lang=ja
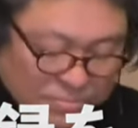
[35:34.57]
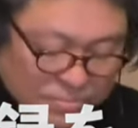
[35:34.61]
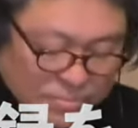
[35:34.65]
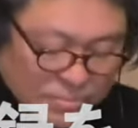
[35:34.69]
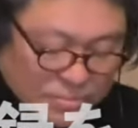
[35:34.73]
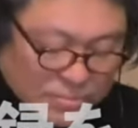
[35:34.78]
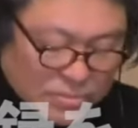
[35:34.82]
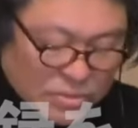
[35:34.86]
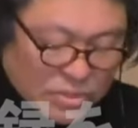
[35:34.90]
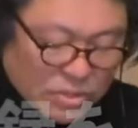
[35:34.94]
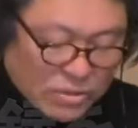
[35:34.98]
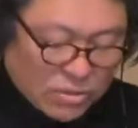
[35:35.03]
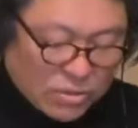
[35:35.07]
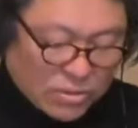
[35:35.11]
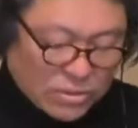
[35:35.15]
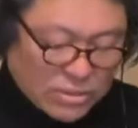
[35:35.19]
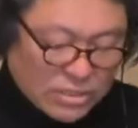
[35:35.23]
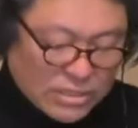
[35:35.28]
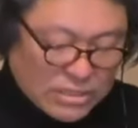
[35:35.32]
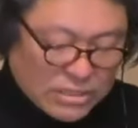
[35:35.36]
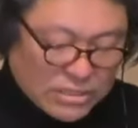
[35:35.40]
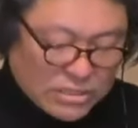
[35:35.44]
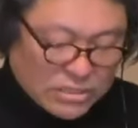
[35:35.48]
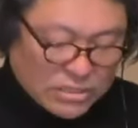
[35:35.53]
うんと、
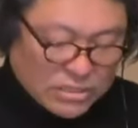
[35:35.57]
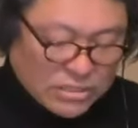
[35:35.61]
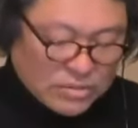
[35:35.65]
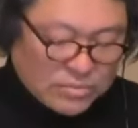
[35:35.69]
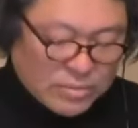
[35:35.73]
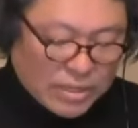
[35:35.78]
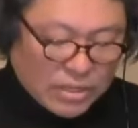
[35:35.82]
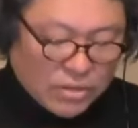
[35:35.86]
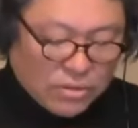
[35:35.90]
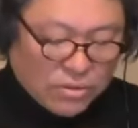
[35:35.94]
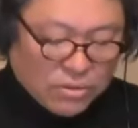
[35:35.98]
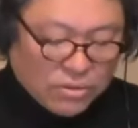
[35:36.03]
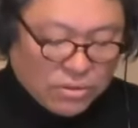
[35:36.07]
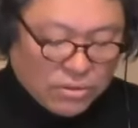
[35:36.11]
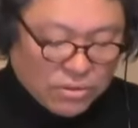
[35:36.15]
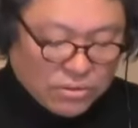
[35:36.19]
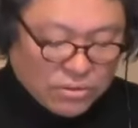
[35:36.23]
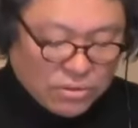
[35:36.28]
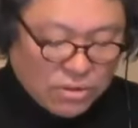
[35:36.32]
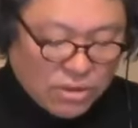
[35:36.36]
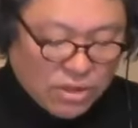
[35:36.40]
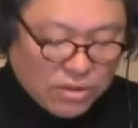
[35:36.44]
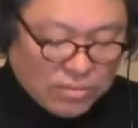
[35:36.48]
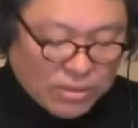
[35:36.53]
1週目
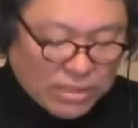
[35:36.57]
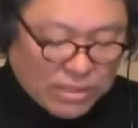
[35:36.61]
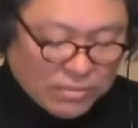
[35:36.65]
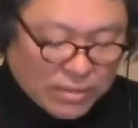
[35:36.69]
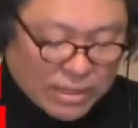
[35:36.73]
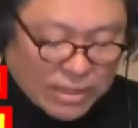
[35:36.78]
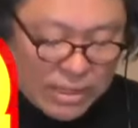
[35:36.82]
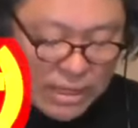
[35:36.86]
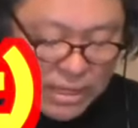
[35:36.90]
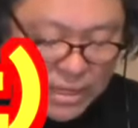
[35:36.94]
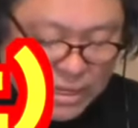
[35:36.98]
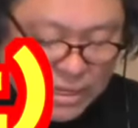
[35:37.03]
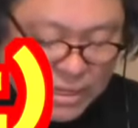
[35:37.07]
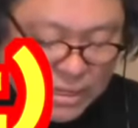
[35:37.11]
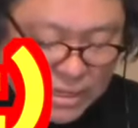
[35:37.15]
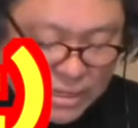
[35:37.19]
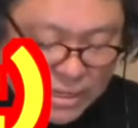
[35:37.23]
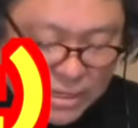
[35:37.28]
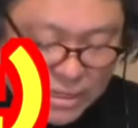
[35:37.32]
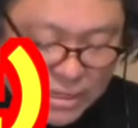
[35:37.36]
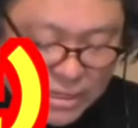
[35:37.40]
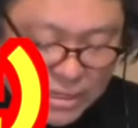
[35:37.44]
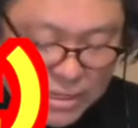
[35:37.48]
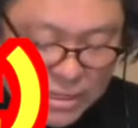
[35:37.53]
の土曜日にま
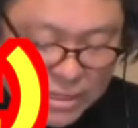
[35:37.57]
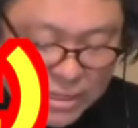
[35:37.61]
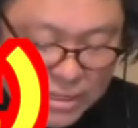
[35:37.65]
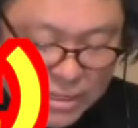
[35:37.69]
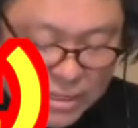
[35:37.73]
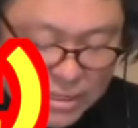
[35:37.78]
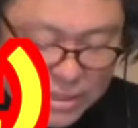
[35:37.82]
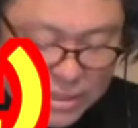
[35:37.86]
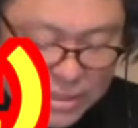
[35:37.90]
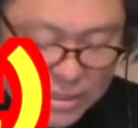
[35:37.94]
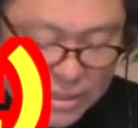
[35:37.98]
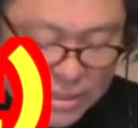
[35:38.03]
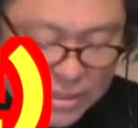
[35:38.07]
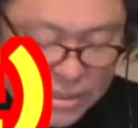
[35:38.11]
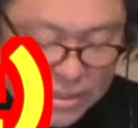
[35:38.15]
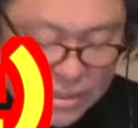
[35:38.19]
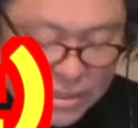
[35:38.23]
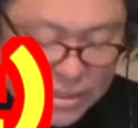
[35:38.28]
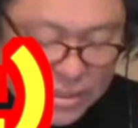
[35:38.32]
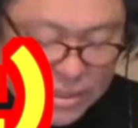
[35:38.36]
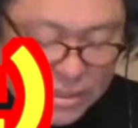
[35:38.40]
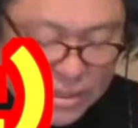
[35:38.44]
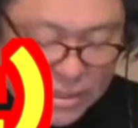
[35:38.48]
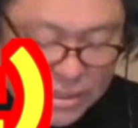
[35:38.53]
た、
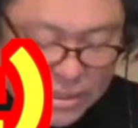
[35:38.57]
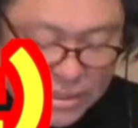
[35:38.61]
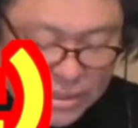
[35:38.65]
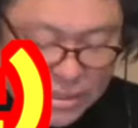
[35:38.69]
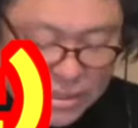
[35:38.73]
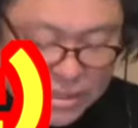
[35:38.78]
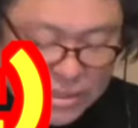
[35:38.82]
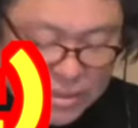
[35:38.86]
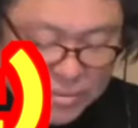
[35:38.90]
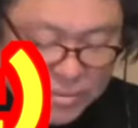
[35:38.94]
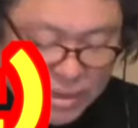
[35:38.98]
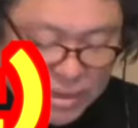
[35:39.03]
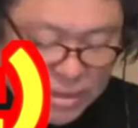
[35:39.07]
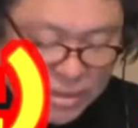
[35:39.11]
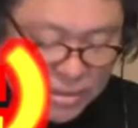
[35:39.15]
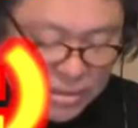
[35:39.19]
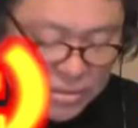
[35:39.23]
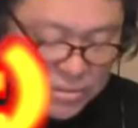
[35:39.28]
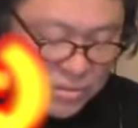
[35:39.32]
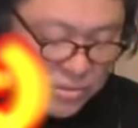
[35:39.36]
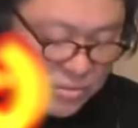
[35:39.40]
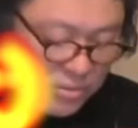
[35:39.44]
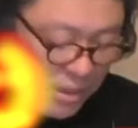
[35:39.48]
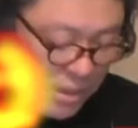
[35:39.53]
あー、えー、生
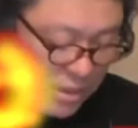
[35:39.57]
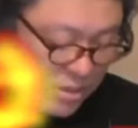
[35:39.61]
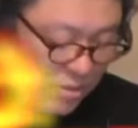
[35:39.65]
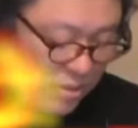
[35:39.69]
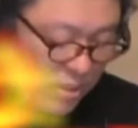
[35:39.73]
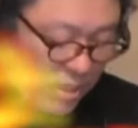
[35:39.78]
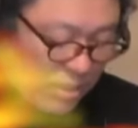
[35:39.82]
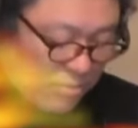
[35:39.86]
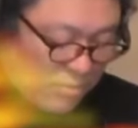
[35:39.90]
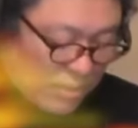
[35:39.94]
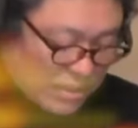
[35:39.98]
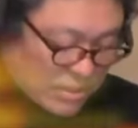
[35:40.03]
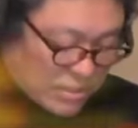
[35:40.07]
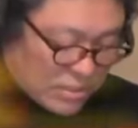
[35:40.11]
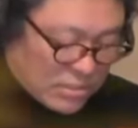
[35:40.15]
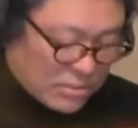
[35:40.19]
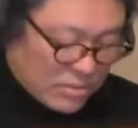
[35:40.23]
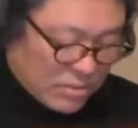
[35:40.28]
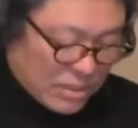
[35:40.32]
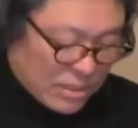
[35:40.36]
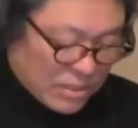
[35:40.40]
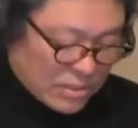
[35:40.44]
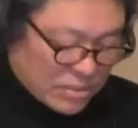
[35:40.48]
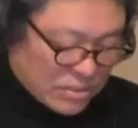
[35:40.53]
陸ワイドやります。同じ